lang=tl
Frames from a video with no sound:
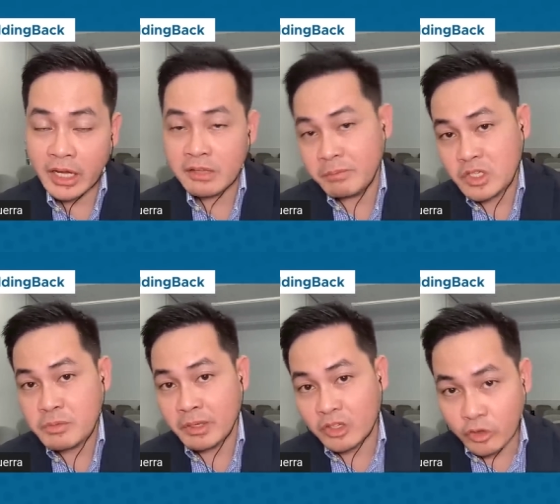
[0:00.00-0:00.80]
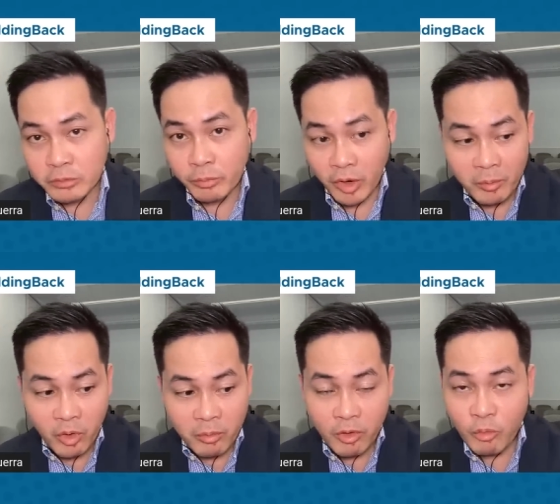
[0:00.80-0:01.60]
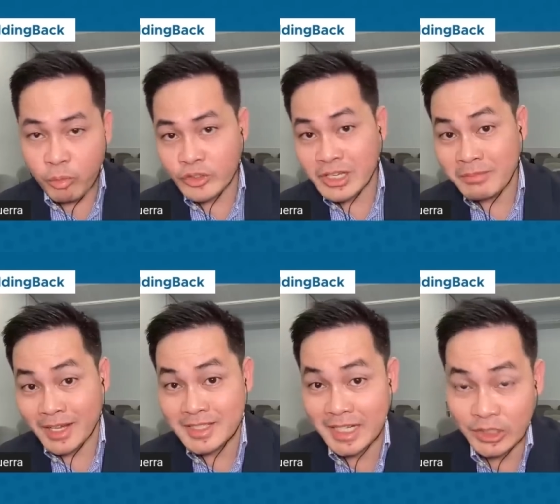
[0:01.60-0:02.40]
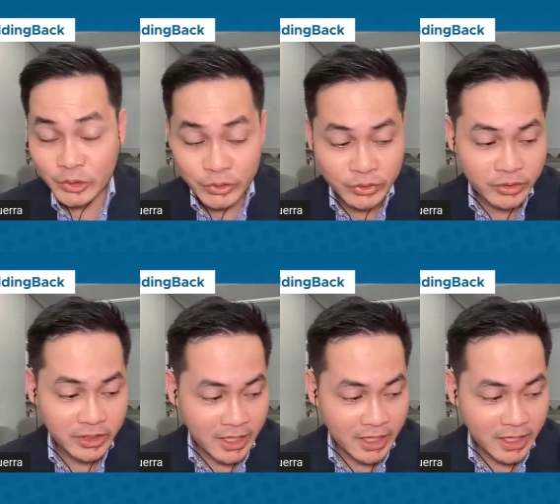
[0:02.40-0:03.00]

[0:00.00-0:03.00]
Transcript: Ang impeachment court po, umubuo po dyan mga senador.